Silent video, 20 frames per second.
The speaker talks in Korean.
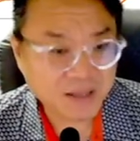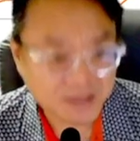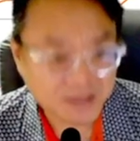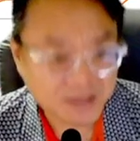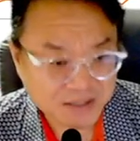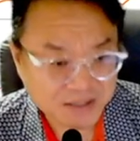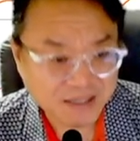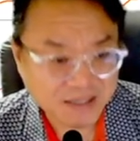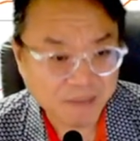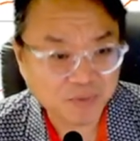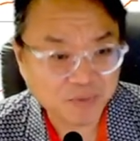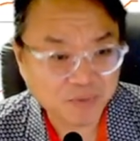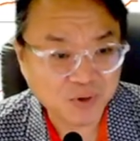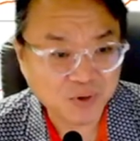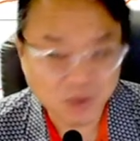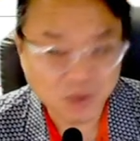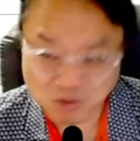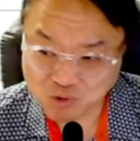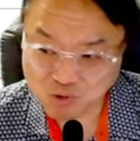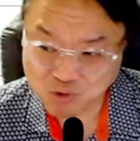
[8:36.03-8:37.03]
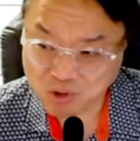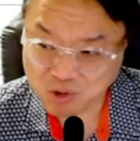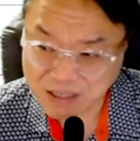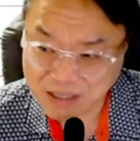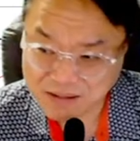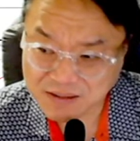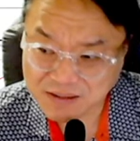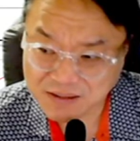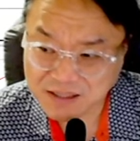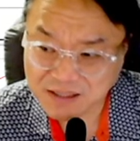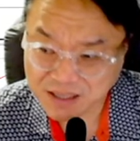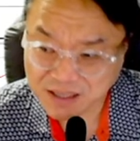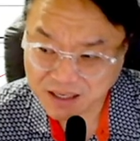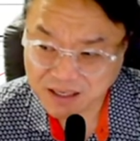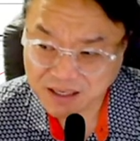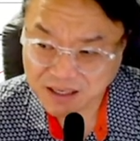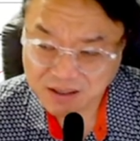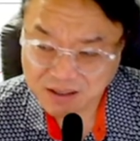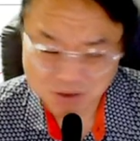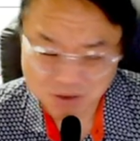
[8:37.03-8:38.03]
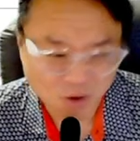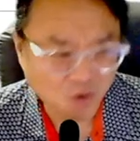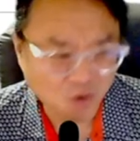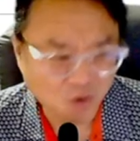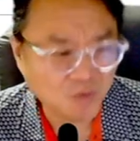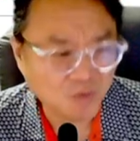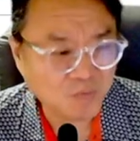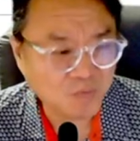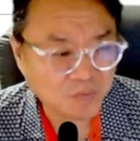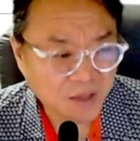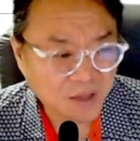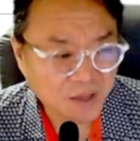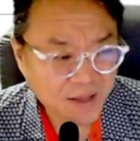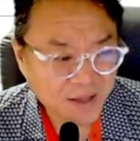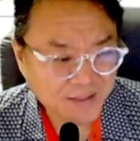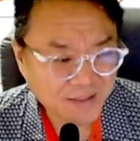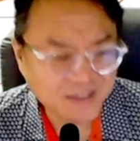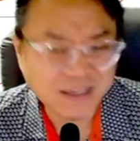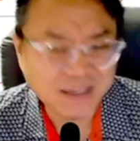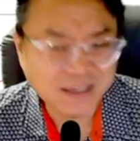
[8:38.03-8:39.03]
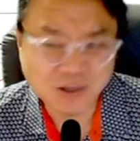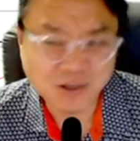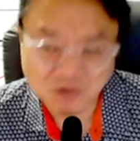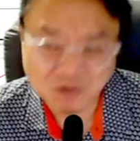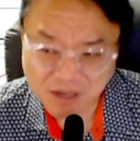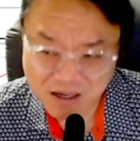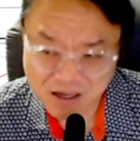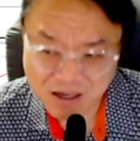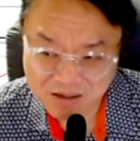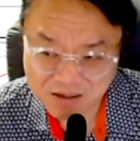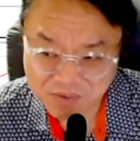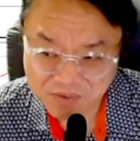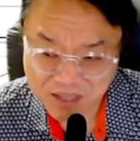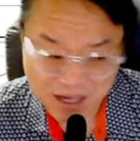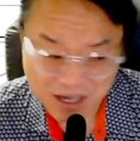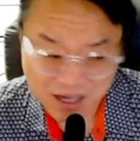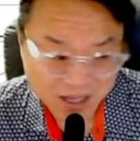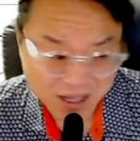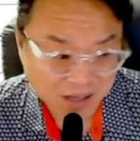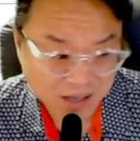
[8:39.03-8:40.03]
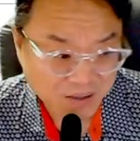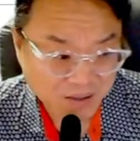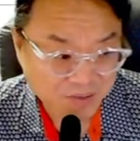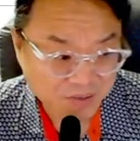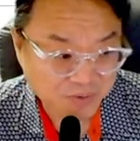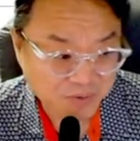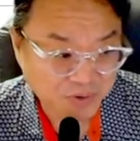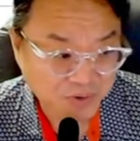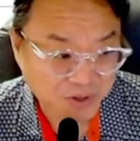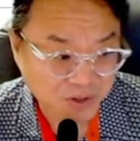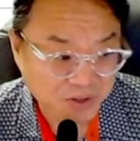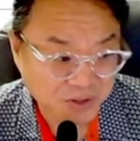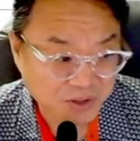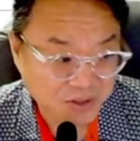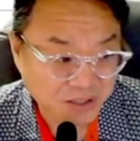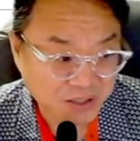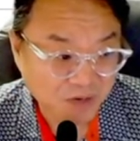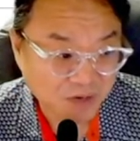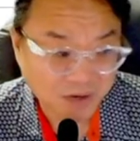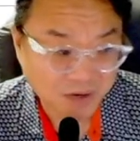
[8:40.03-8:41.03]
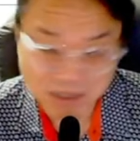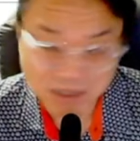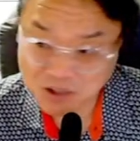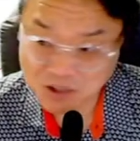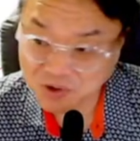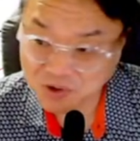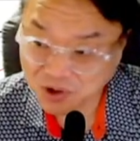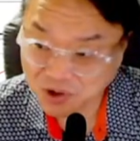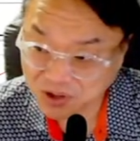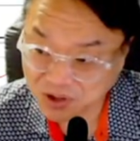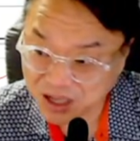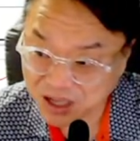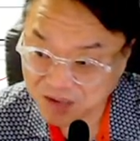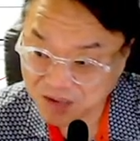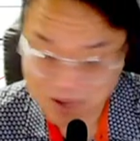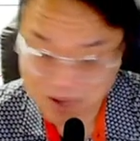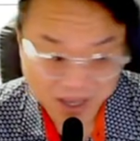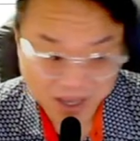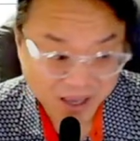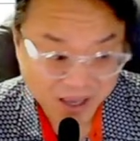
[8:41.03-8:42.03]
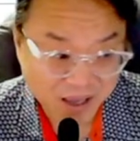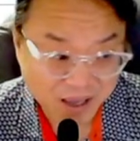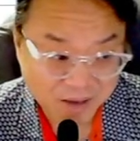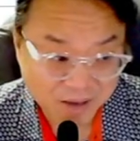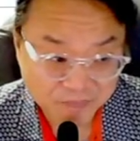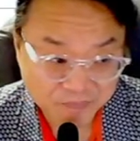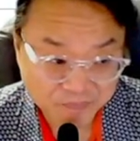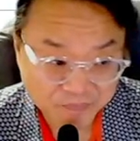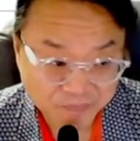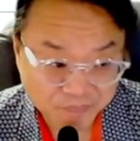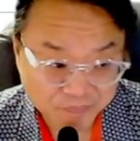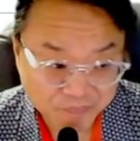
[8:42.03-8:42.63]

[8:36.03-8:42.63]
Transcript: 3만 원에서 3%더 주고 샀으니 조금 늦게 쫓아간 겁니다. 그 부분은 참고를 하시고요. 다음에